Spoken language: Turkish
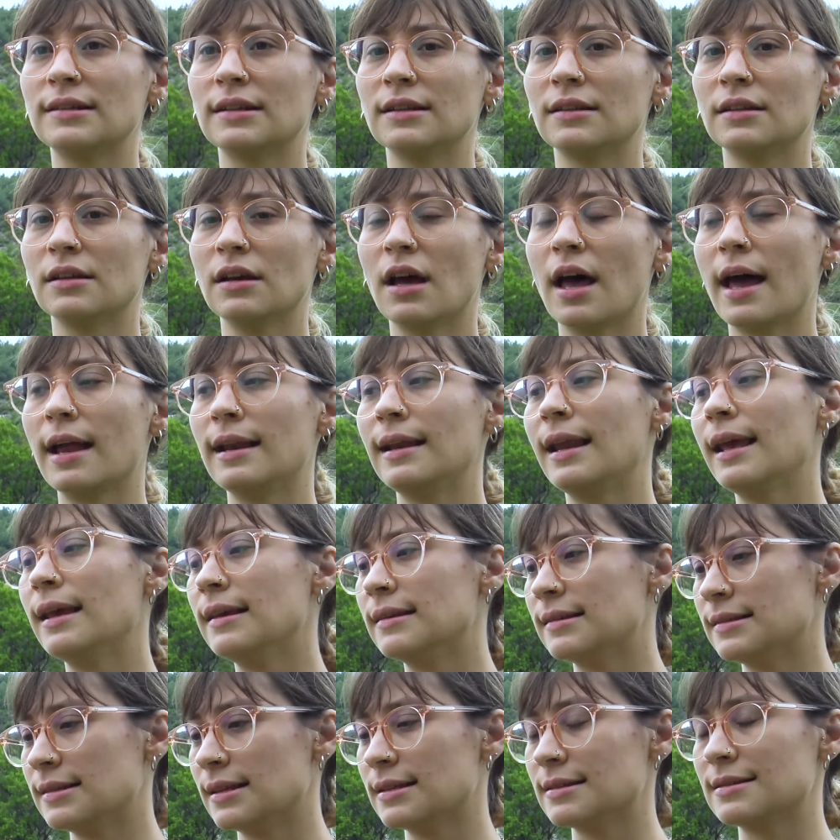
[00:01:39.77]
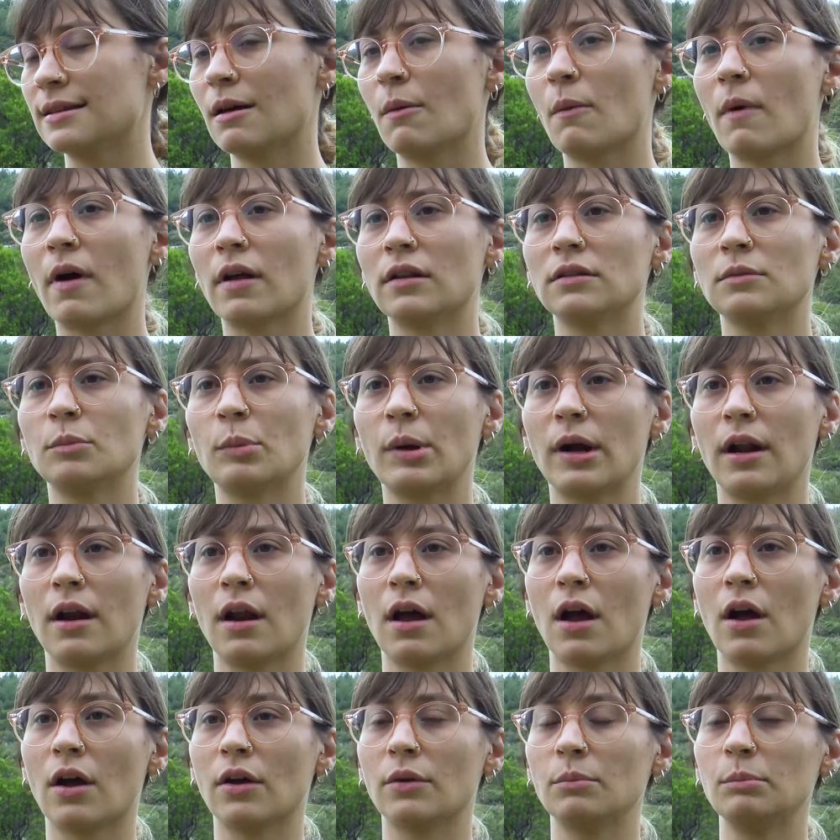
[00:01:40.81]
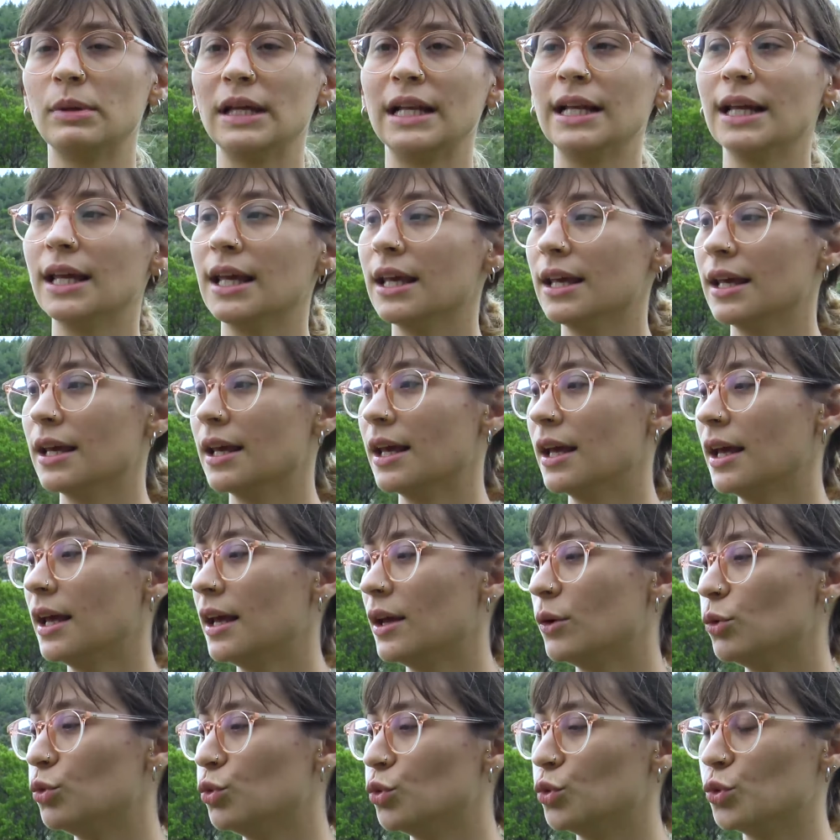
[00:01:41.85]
artanı her neyse zaman, para, bilgi,